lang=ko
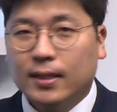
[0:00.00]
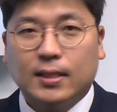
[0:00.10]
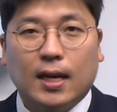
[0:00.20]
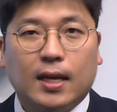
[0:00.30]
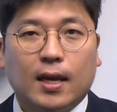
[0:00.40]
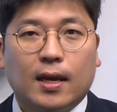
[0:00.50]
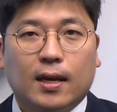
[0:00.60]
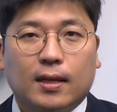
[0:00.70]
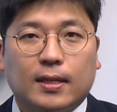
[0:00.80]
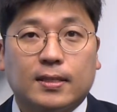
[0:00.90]
이
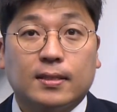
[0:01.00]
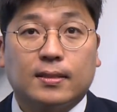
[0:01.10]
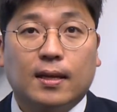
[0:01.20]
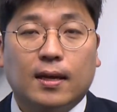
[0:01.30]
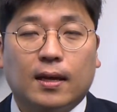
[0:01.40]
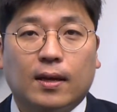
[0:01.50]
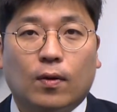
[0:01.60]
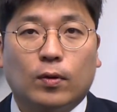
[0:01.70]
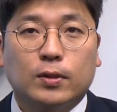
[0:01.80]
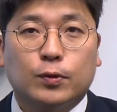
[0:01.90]
재개가 됐을 때
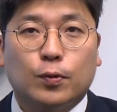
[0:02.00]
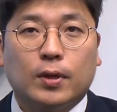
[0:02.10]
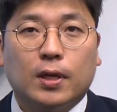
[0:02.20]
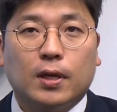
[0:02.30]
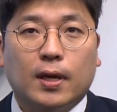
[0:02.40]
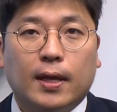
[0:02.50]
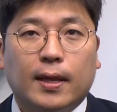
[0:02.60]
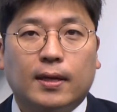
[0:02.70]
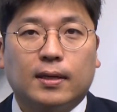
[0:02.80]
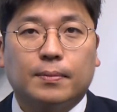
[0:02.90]
어느 쪽이
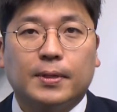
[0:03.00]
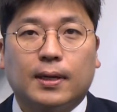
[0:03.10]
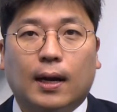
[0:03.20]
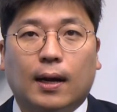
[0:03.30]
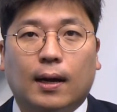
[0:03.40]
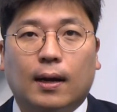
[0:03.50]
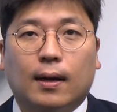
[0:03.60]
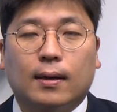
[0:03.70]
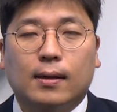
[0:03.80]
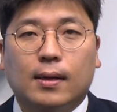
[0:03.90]
혜택을
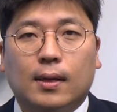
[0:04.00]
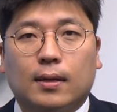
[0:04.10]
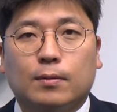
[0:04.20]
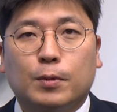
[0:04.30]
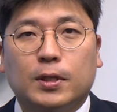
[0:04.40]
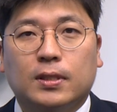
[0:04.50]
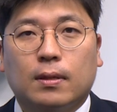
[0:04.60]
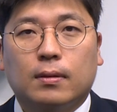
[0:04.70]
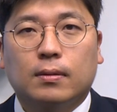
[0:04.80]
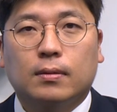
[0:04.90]
입을까 그러면
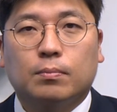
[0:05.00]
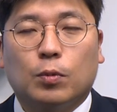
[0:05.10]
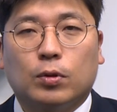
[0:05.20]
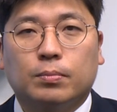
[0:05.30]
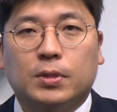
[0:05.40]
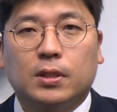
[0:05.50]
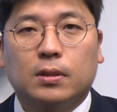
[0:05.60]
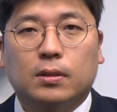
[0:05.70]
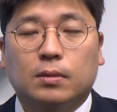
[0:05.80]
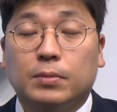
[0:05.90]
이제는 뭐
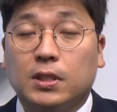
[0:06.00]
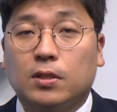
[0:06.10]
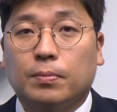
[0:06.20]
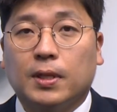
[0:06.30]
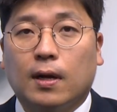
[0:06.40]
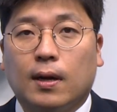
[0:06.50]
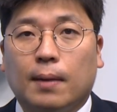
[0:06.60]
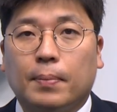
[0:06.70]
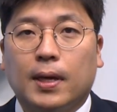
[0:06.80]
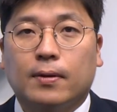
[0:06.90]
음식, 음식점이나
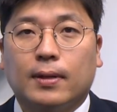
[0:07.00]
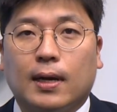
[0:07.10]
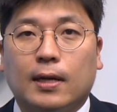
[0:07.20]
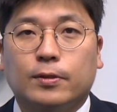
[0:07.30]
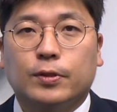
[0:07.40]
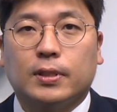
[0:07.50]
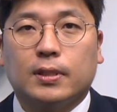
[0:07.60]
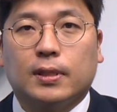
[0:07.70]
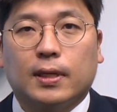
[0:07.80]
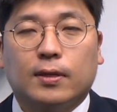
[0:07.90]
카페 이런 데 갈 수
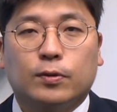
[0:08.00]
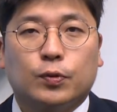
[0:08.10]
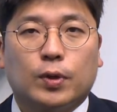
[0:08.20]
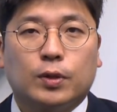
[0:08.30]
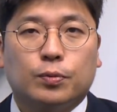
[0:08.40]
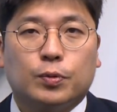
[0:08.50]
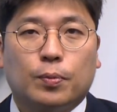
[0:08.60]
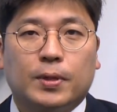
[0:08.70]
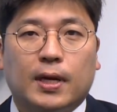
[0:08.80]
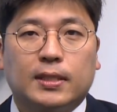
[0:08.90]
있으니까 이런 쪽에 좀
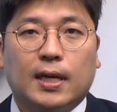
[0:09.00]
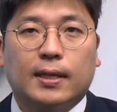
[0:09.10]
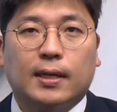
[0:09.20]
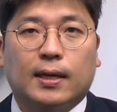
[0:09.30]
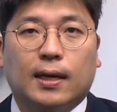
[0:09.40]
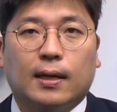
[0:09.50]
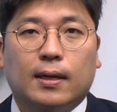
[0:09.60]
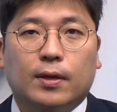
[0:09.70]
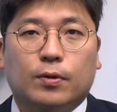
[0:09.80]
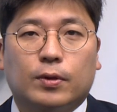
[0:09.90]
소비를 하지 않을까
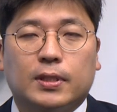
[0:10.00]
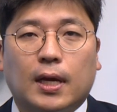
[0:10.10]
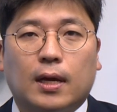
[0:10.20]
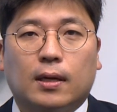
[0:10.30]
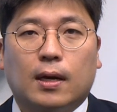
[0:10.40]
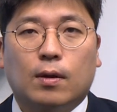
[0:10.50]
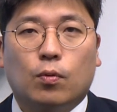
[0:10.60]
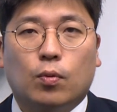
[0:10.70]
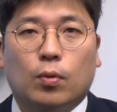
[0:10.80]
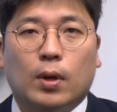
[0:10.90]
이렇게 생각을
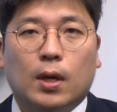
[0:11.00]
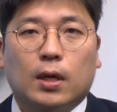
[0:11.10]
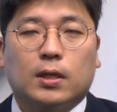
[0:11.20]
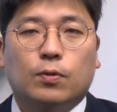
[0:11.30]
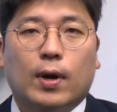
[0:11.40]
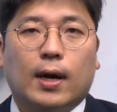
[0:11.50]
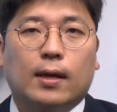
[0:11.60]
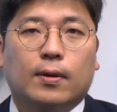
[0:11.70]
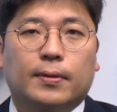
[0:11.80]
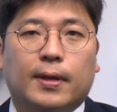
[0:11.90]
하고, 그와
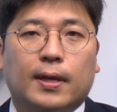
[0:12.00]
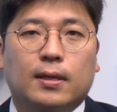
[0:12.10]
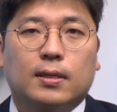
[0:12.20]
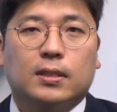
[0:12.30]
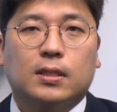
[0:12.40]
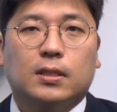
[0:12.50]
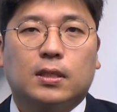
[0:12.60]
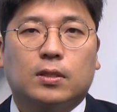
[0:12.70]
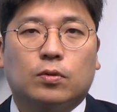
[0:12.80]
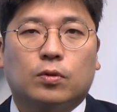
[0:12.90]
관련된
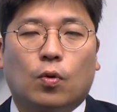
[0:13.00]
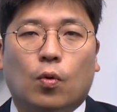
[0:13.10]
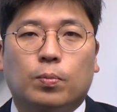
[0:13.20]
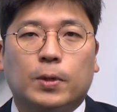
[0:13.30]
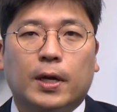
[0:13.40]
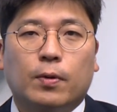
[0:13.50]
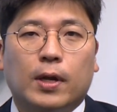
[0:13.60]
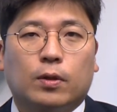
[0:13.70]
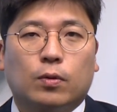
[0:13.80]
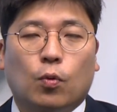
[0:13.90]
실제적으로 오프라인,
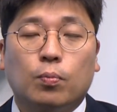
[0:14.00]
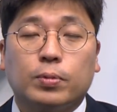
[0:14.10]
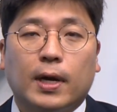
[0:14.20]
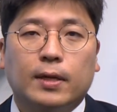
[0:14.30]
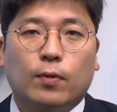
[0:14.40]
활, 오프라인